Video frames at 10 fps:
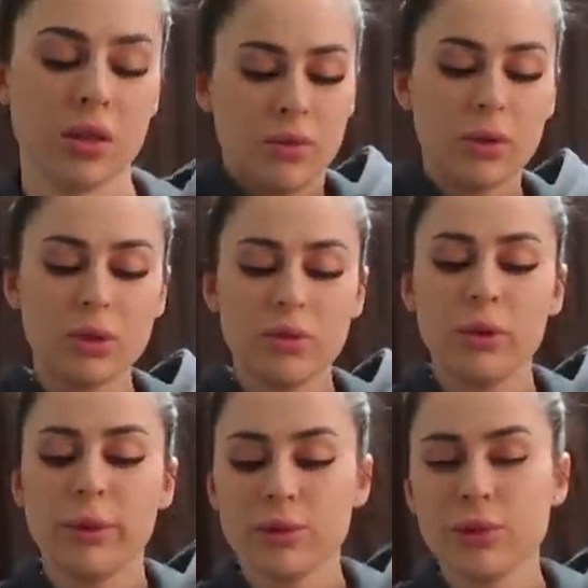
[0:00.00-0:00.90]
В общем, в
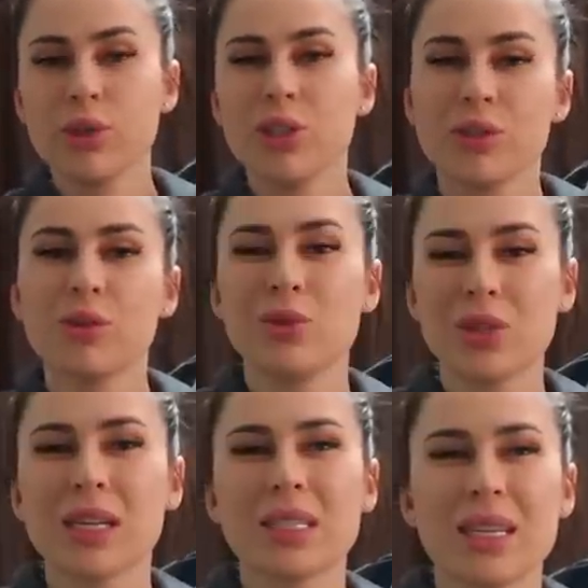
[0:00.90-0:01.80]
любом случае, думаю,
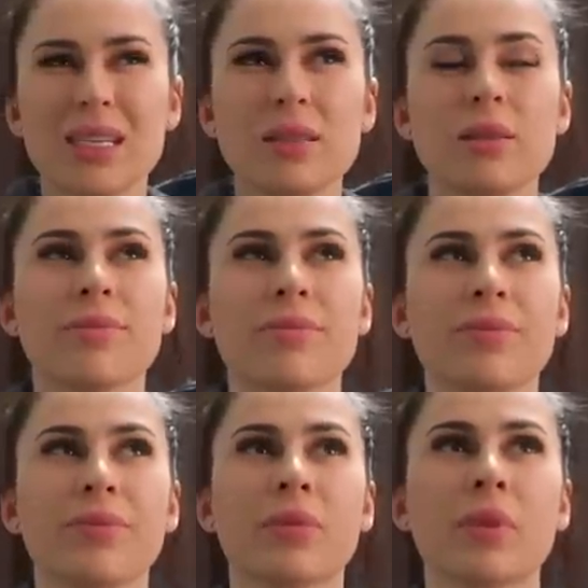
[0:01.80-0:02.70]
заказать
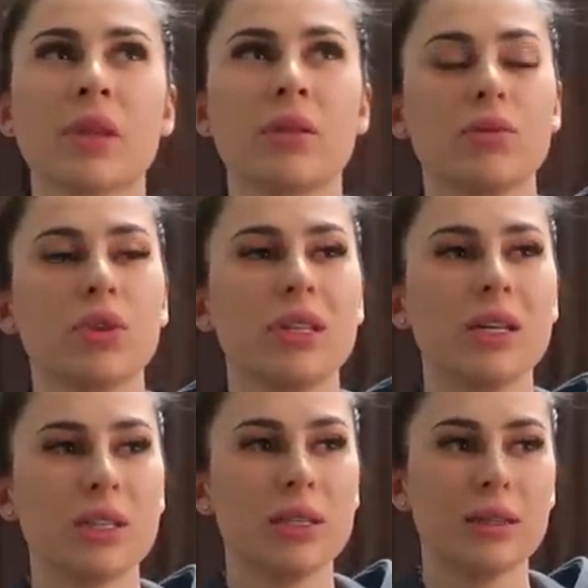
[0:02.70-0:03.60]
вот,
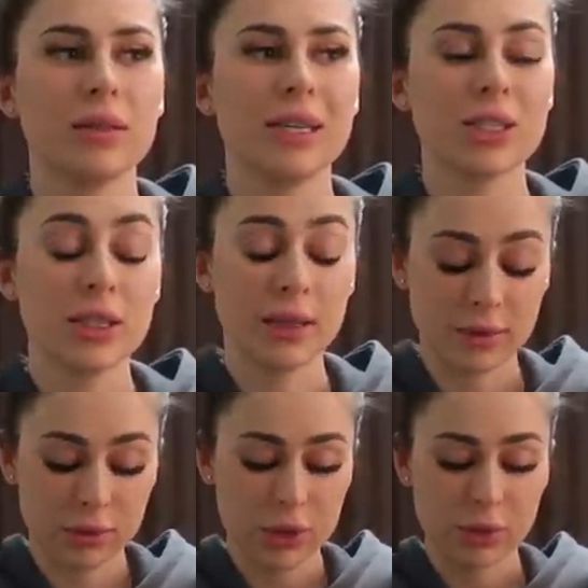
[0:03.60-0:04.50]
даже, даже для
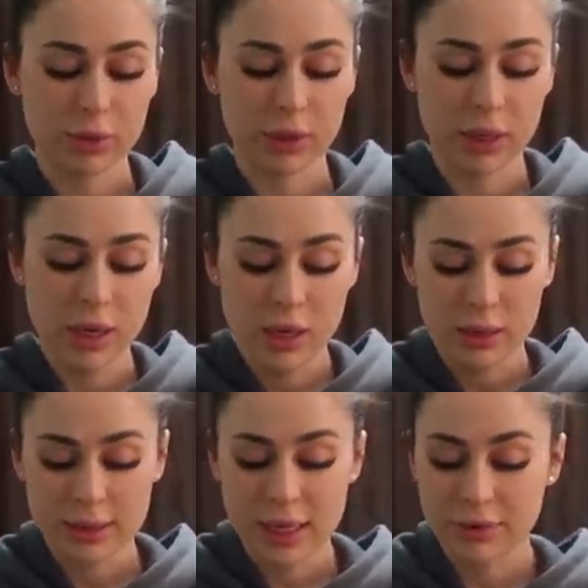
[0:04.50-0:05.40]
того, чтобы
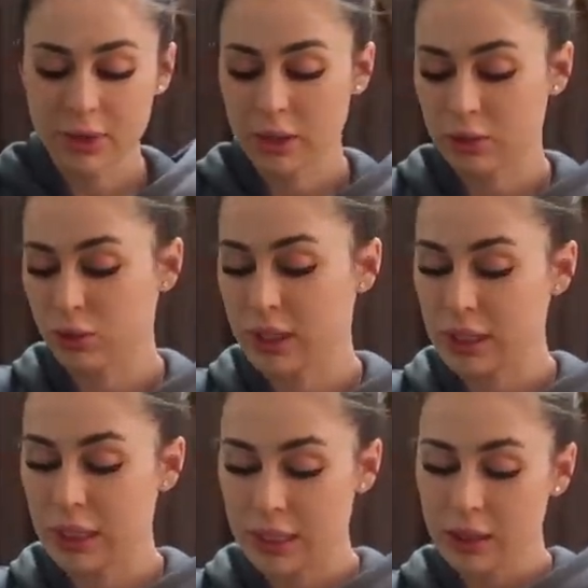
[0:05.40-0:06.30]
завтра никуда
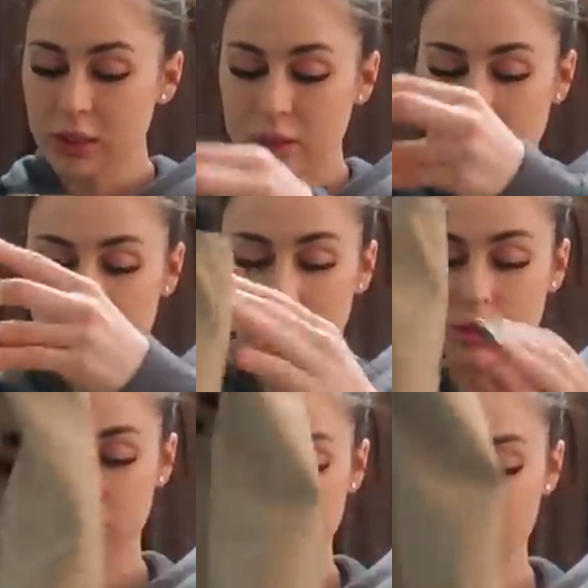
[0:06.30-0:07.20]
не ехать
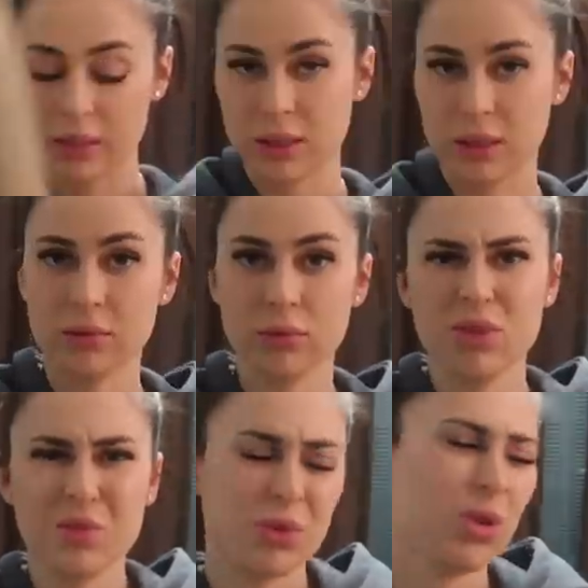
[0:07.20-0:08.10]
э, в магазин. Ну,
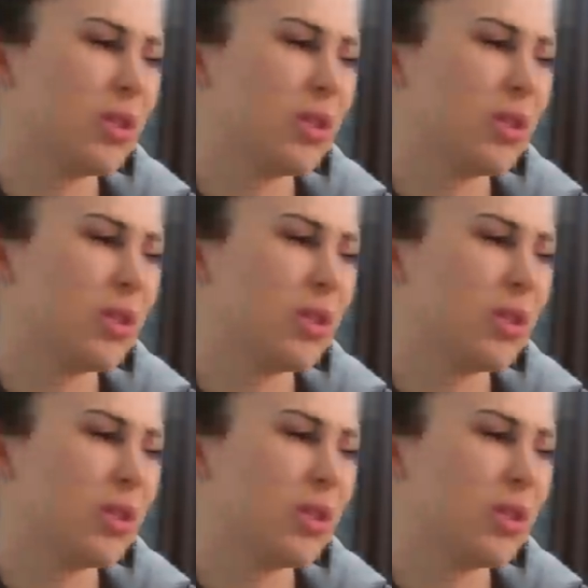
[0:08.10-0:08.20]
типа, что,